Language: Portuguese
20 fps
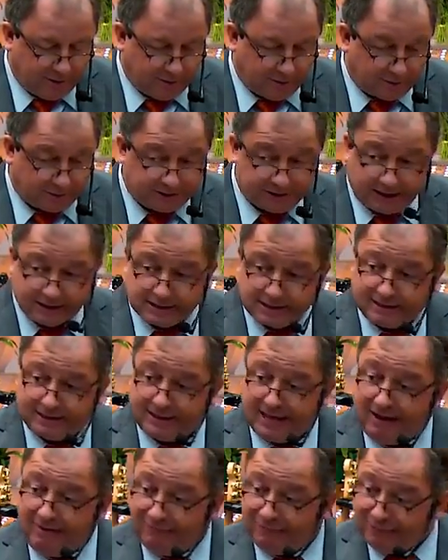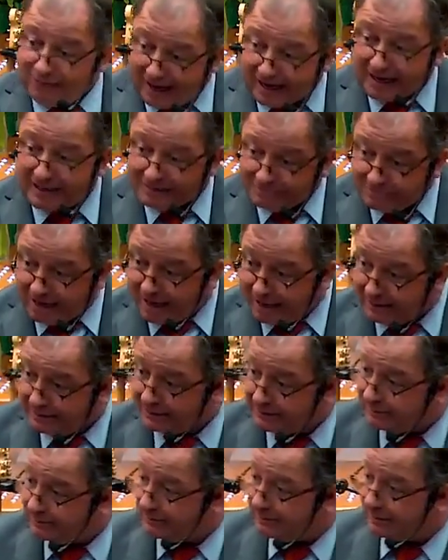Ou seja, quem fala
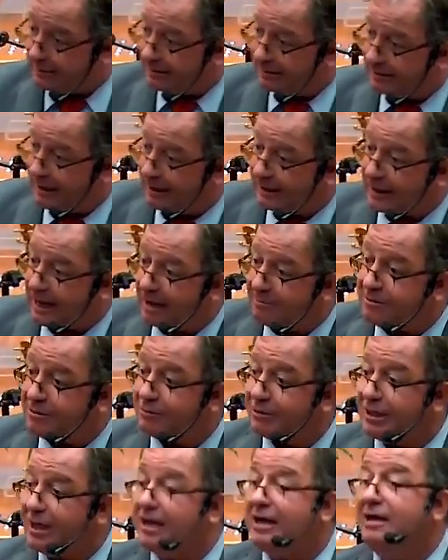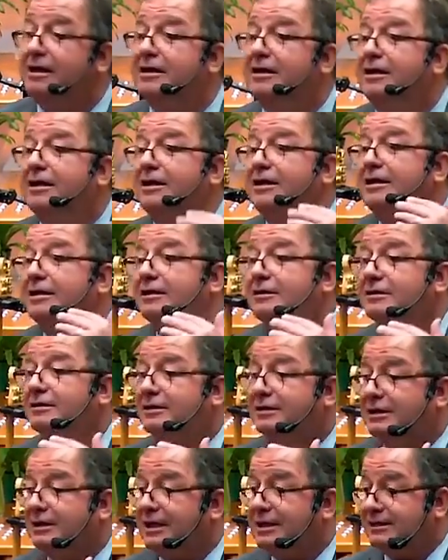demais acaba o quê?
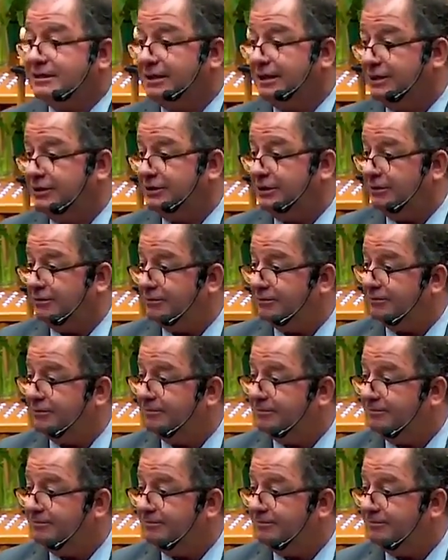Transgredindo.